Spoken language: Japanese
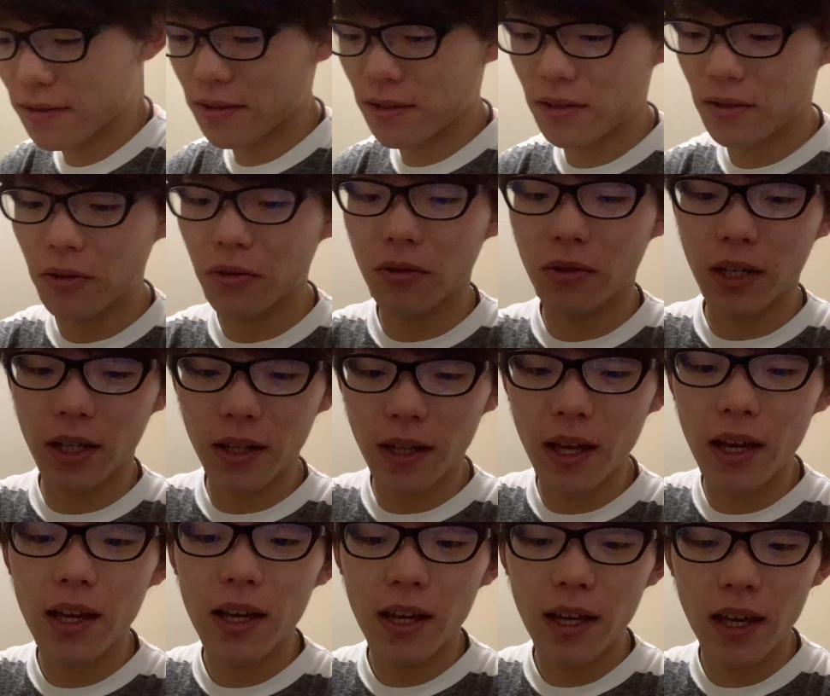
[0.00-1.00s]
すごく
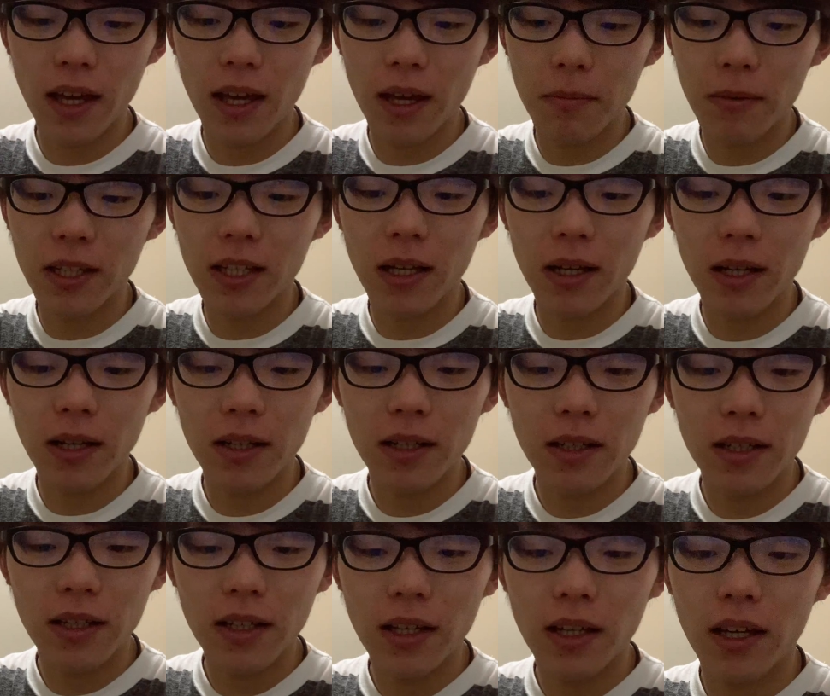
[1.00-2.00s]
ね、えー、また、
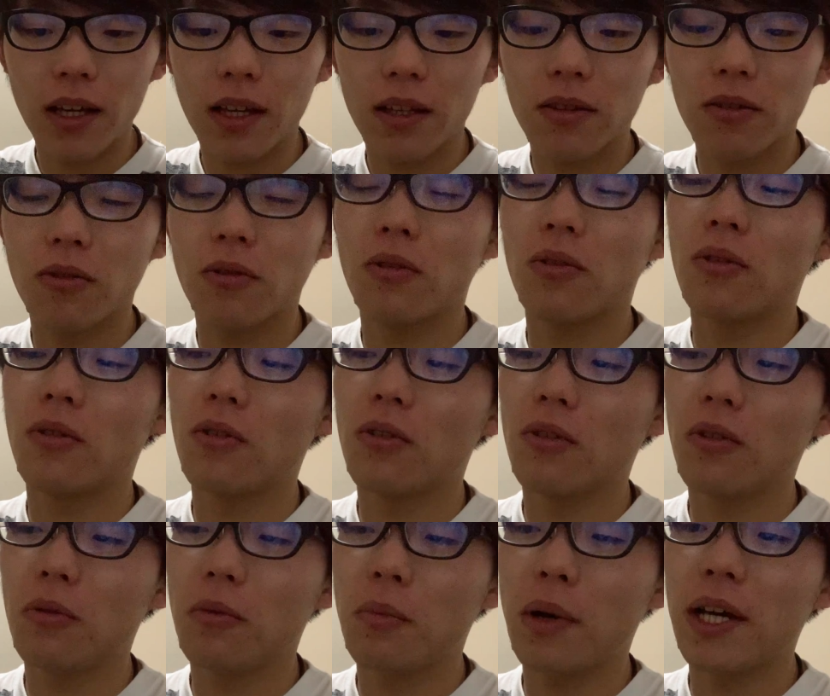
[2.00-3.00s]
えっ、ー、
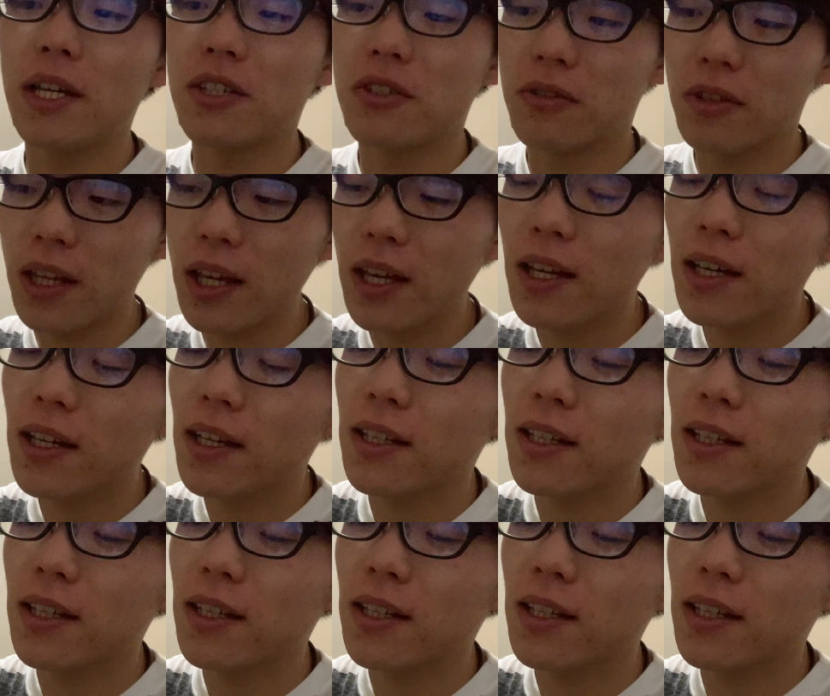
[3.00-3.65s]
と、毎週ね、